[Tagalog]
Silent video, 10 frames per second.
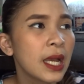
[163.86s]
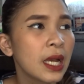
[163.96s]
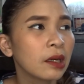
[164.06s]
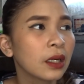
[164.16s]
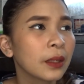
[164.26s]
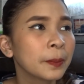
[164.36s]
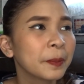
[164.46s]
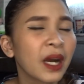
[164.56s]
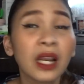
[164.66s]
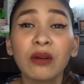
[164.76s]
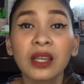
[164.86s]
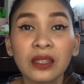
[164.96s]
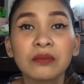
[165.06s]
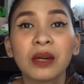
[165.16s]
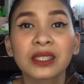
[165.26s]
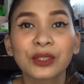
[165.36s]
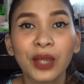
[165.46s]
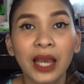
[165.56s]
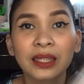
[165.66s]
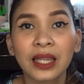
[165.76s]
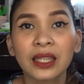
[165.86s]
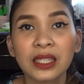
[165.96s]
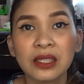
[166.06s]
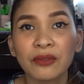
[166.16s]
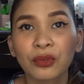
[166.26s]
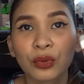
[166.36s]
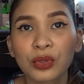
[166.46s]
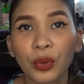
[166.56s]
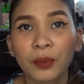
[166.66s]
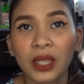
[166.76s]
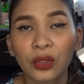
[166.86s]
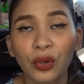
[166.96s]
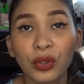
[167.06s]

um, pangalawang guilt box ko yata na-receive tong soap na to.